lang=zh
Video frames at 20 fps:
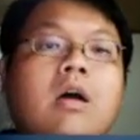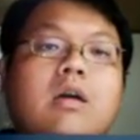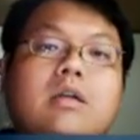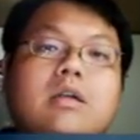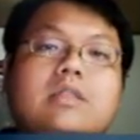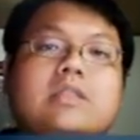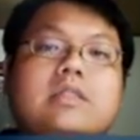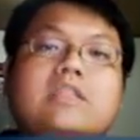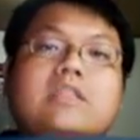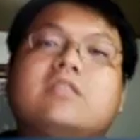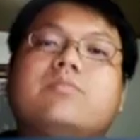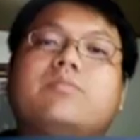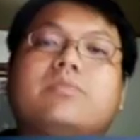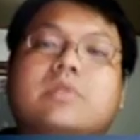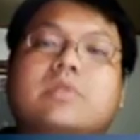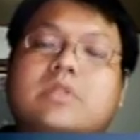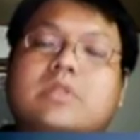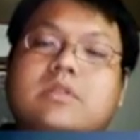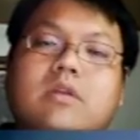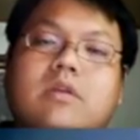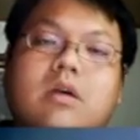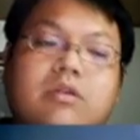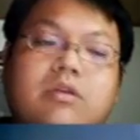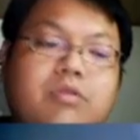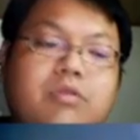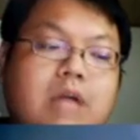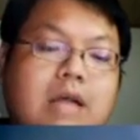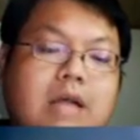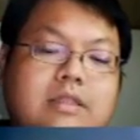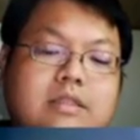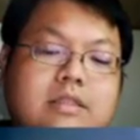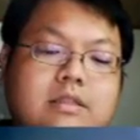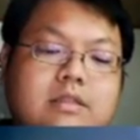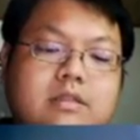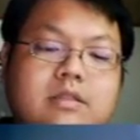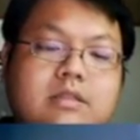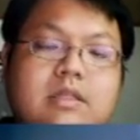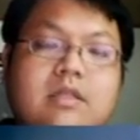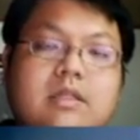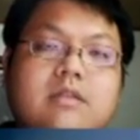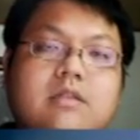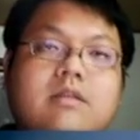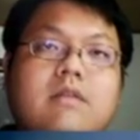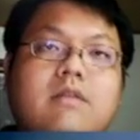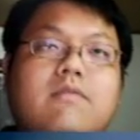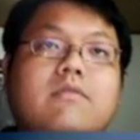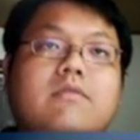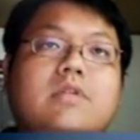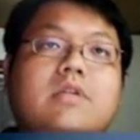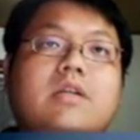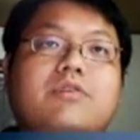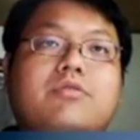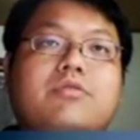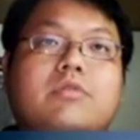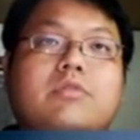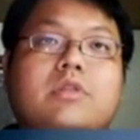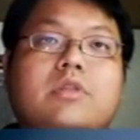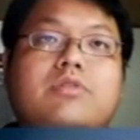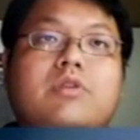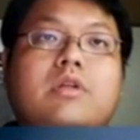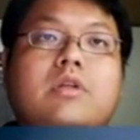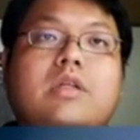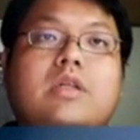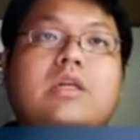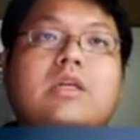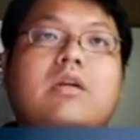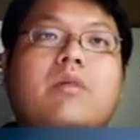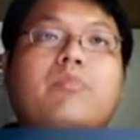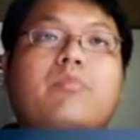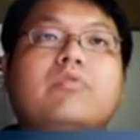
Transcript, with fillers: 可是其实不是哈，因为它其实是一个政府特许的权利，